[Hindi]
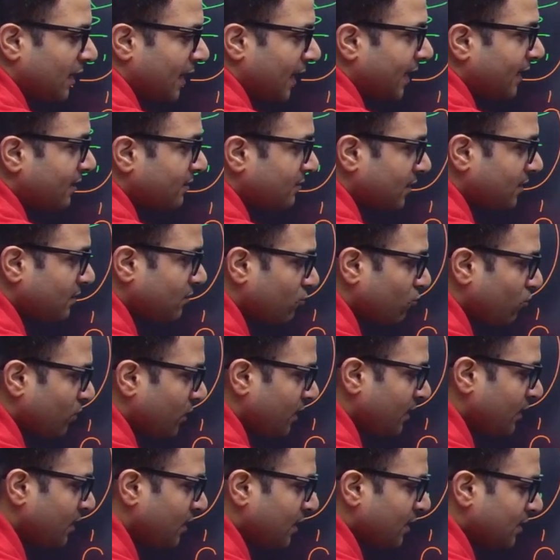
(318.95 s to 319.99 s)
एक्स का
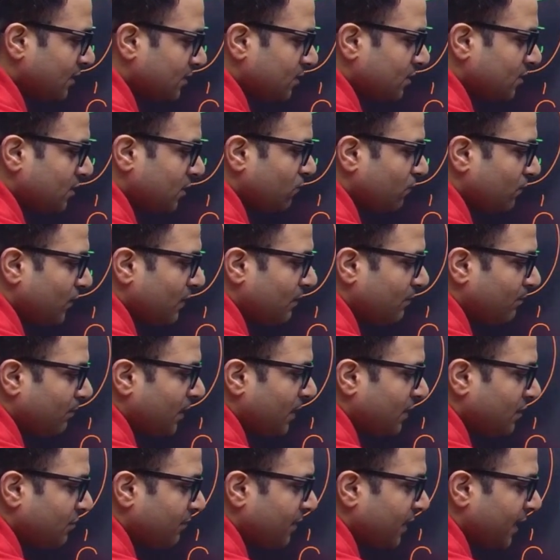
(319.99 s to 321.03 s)
स्क्वायर दिस इज वन
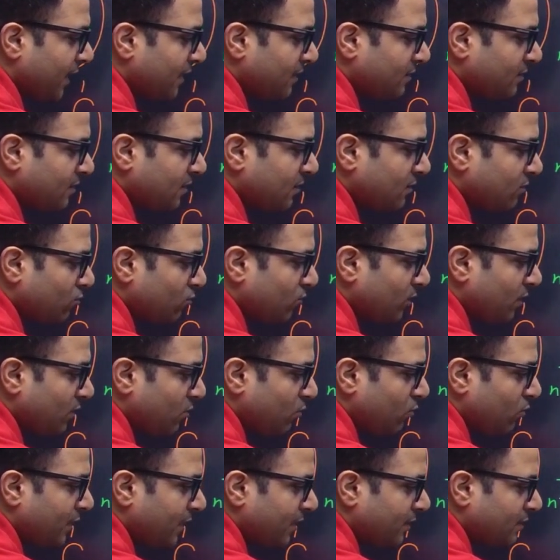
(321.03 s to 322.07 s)
प्लस में एक्स का स्क्वायर
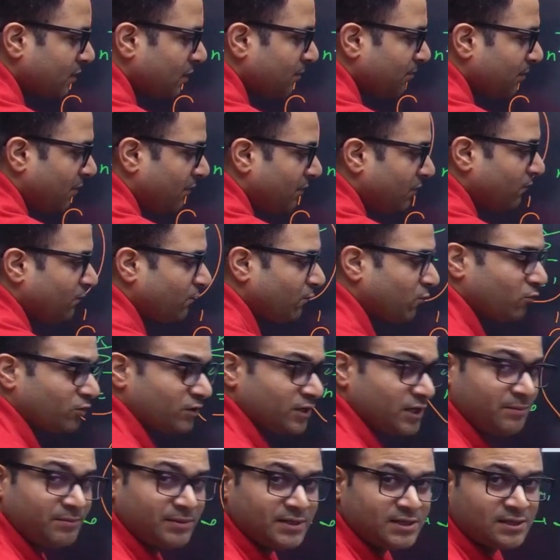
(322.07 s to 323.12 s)
और एक्स की पावर फोर
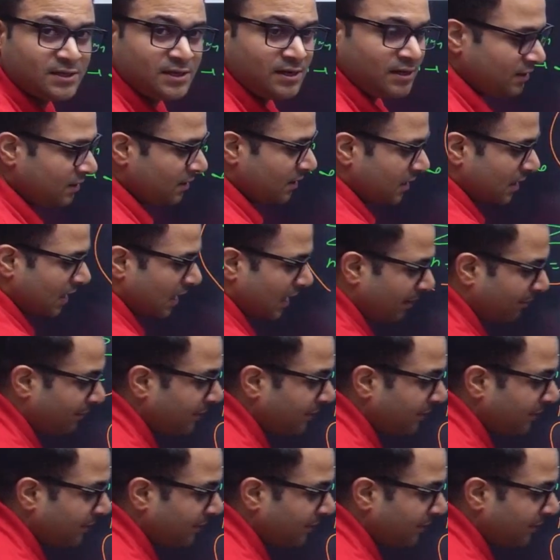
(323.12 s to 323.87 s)
ये बच गया हमने